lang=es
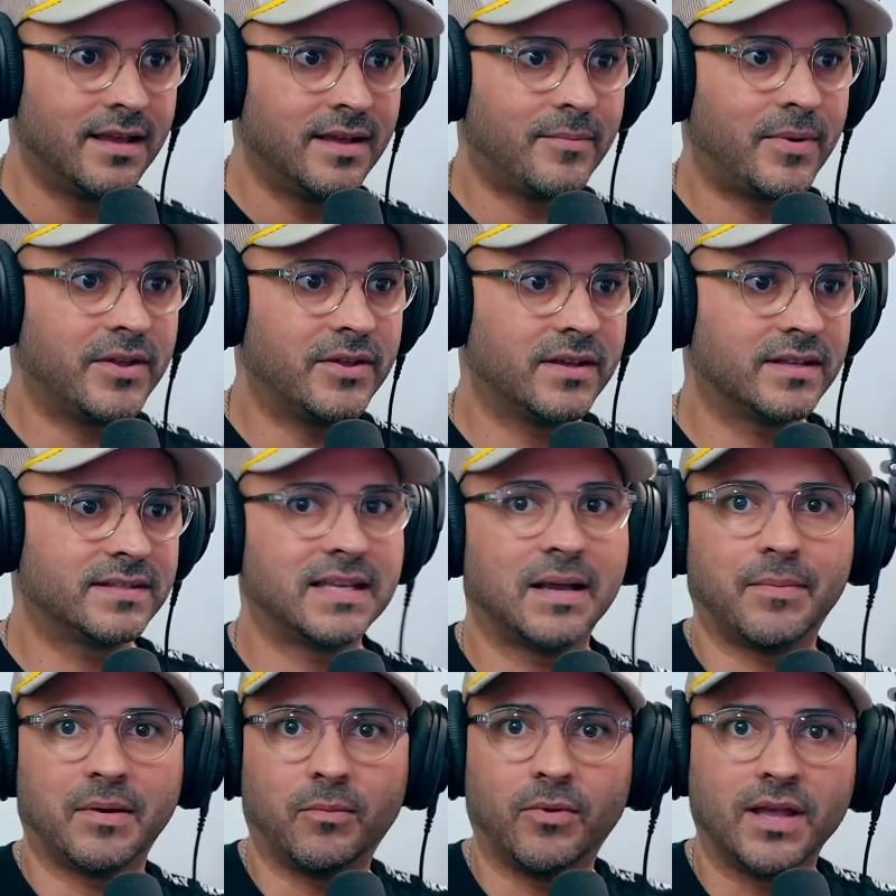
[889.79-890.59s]
Pues yo
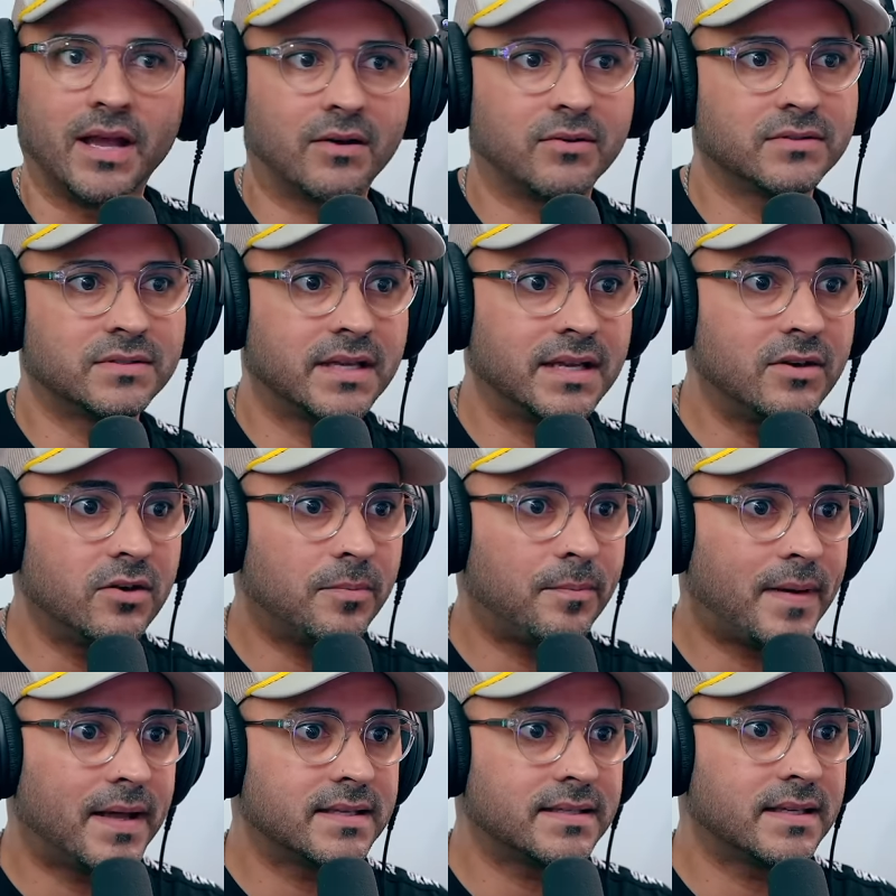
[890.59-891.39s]
decía, pues voy a conseguir los
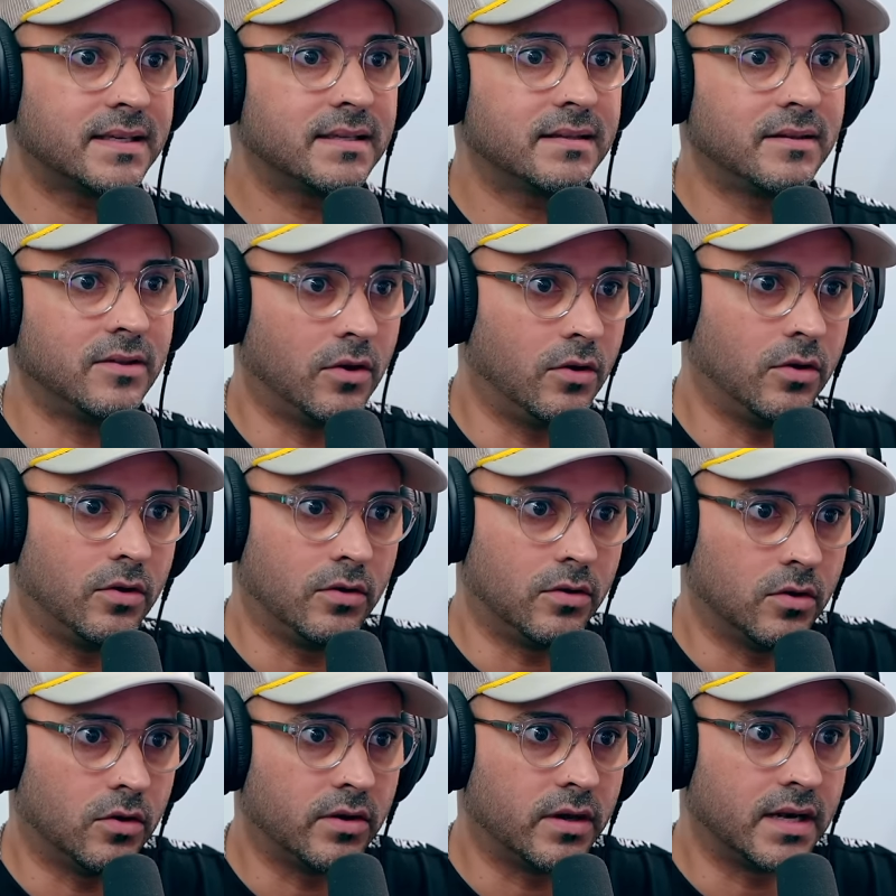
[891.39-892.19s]
pases,
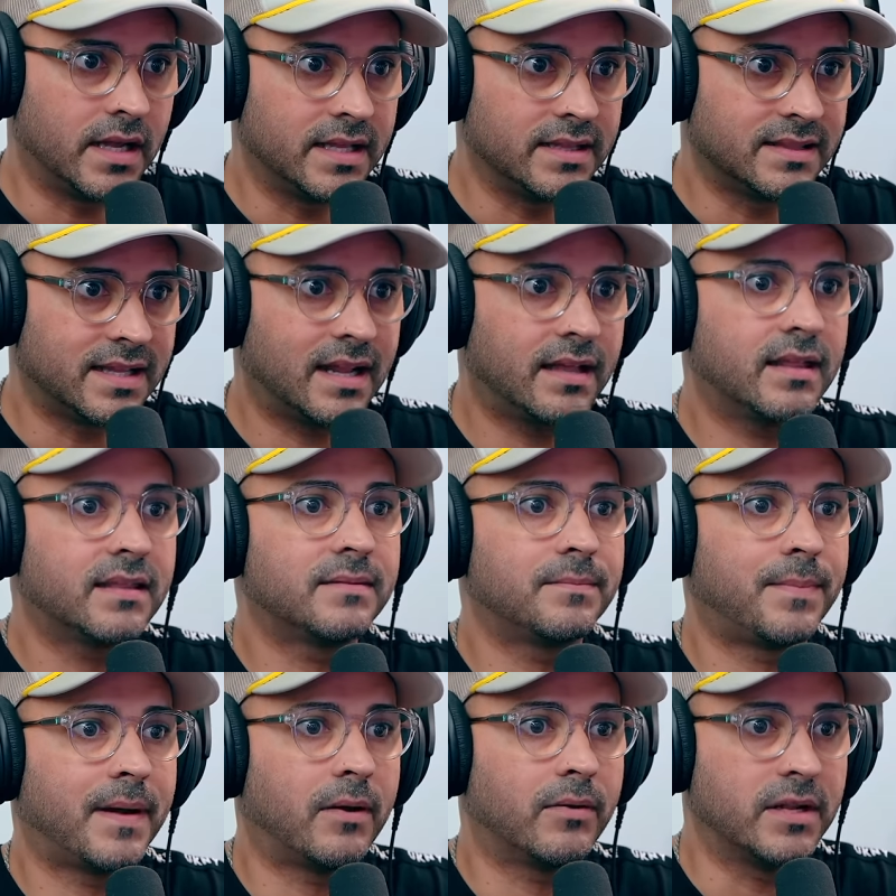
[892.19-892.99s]
lo, las entradas
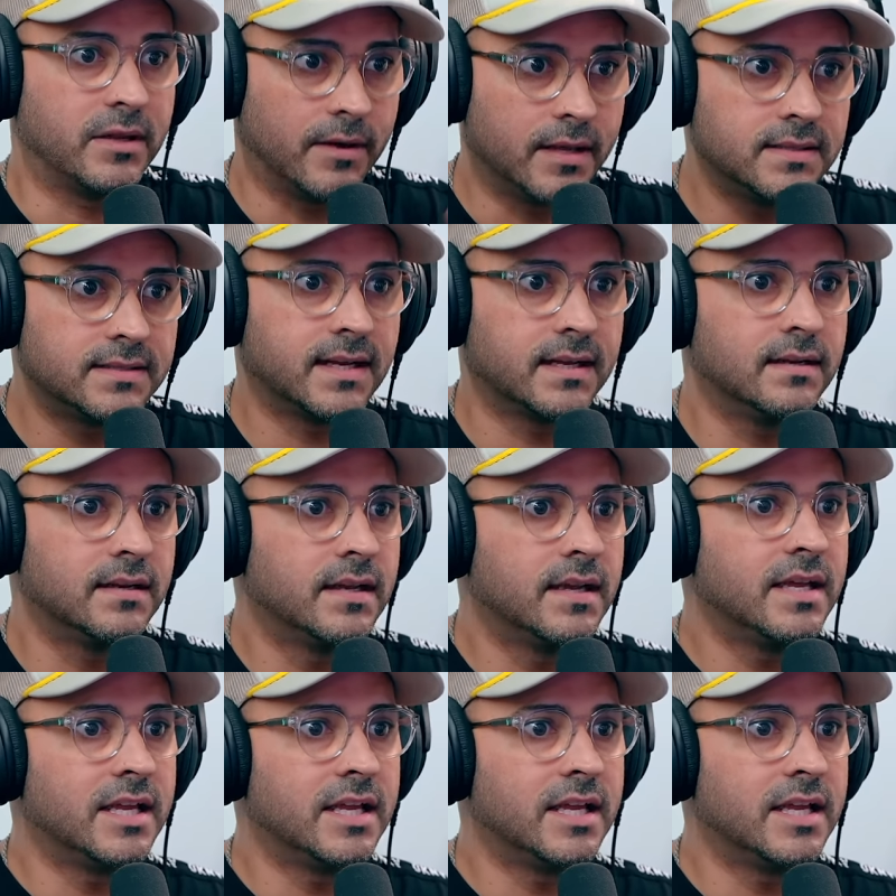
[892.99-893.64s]
para Universal.